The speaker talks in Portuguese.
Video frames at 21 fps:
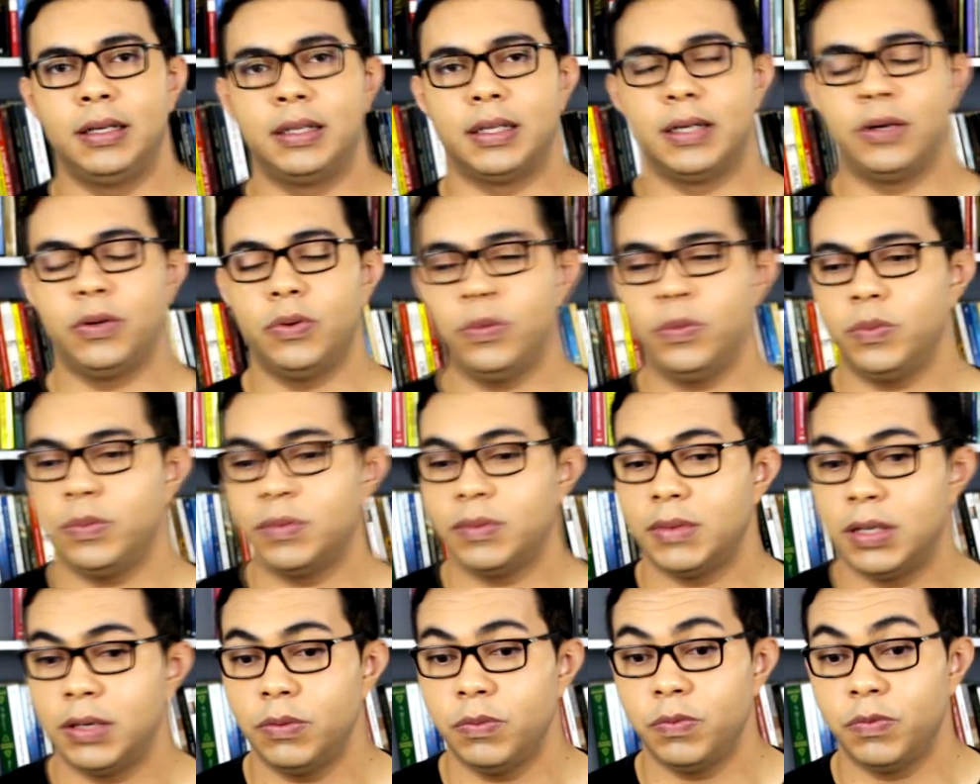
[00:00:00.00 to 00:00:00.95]
Então,
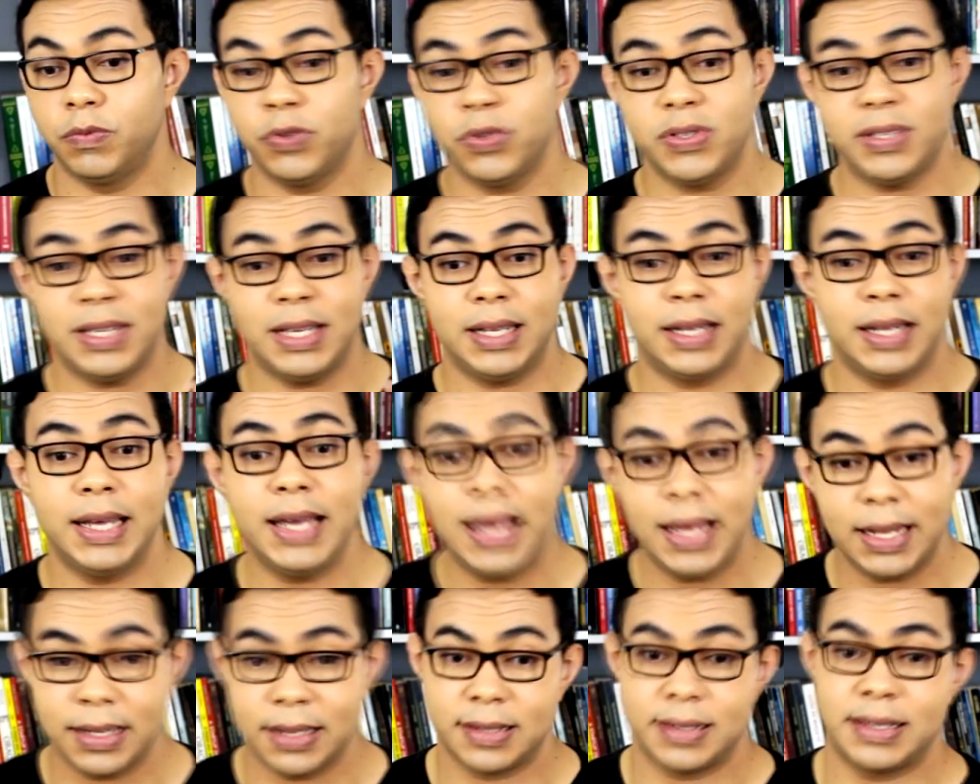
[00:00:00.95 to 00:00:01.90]
então você lê
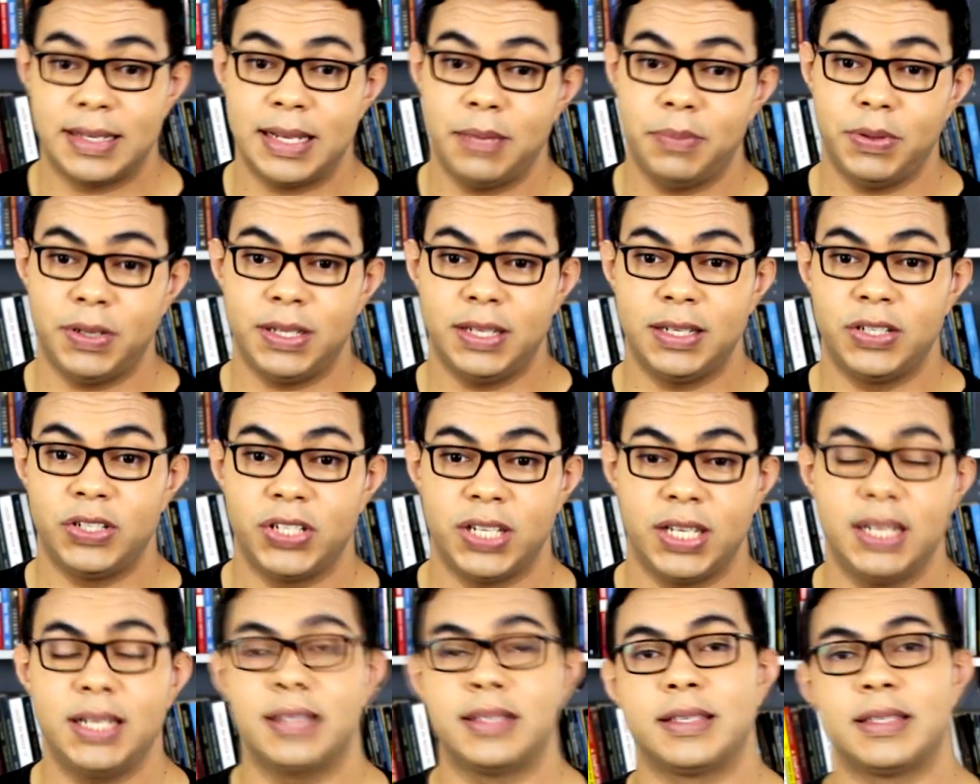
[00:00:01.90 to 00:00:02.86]
ela sempre de
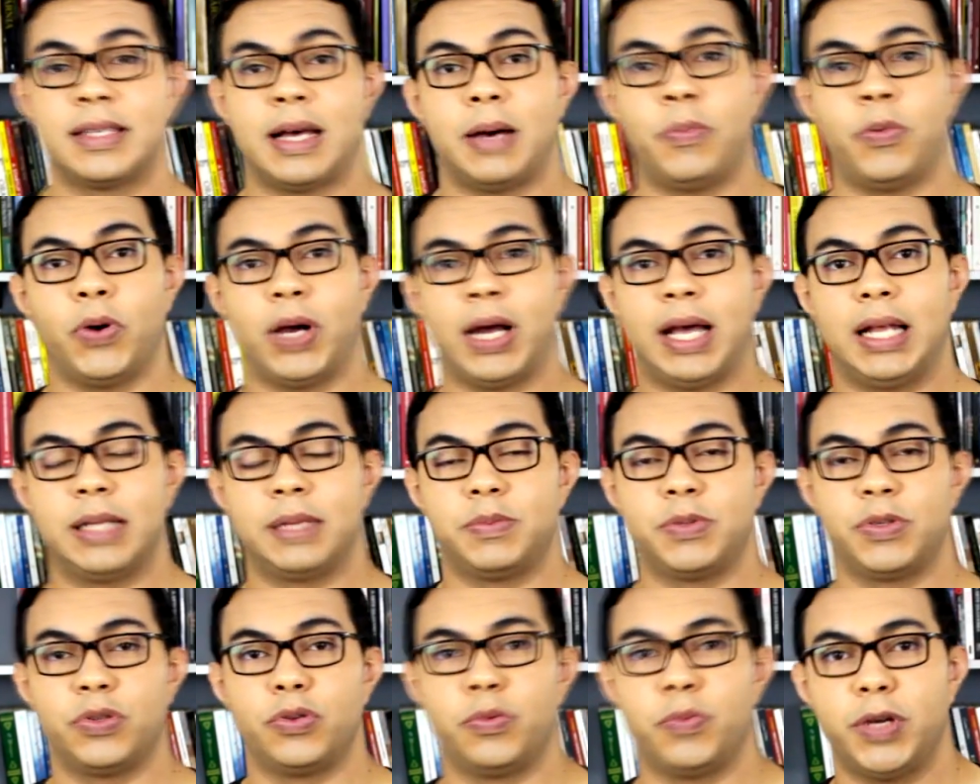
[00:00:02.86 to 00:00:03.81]
Gênesis a
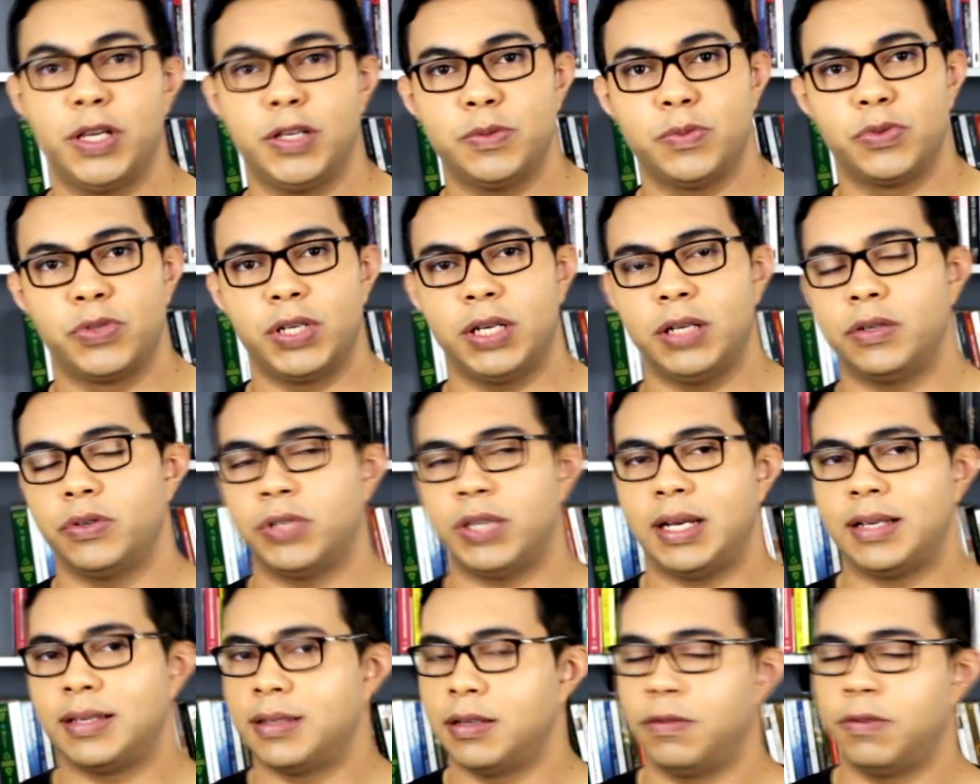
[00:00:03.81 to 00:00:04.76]
Apocalipse do mesmo jeito. Eu
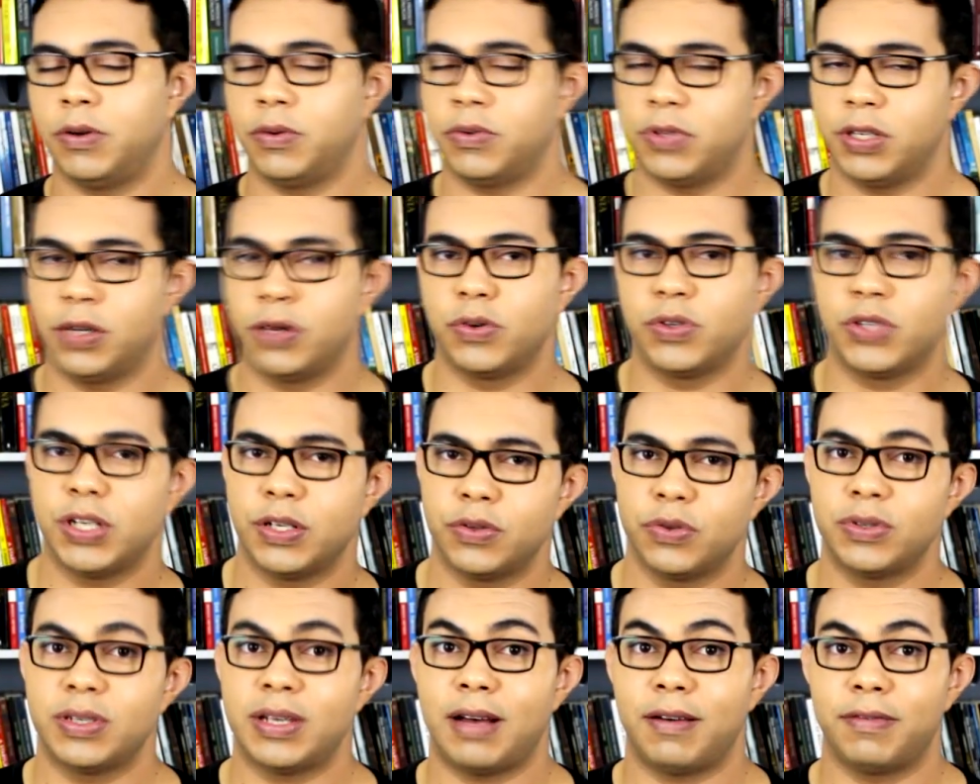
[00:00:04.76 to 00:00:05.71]
já sirvo ao Senhor
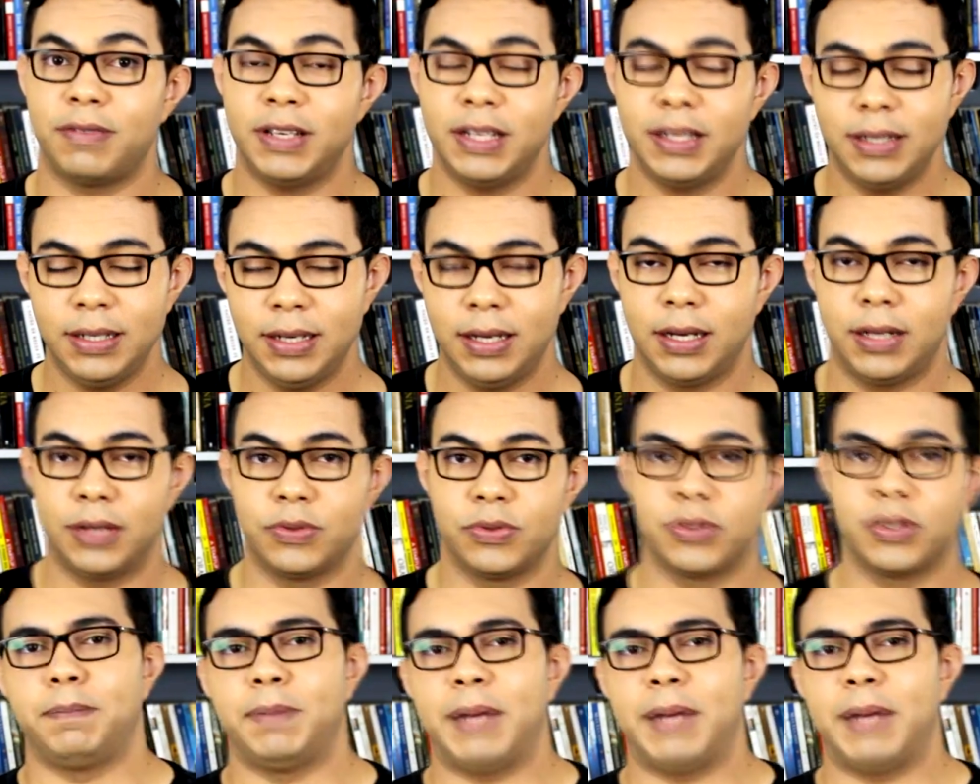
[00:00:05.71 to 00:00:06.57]
Jesus há 20 anos.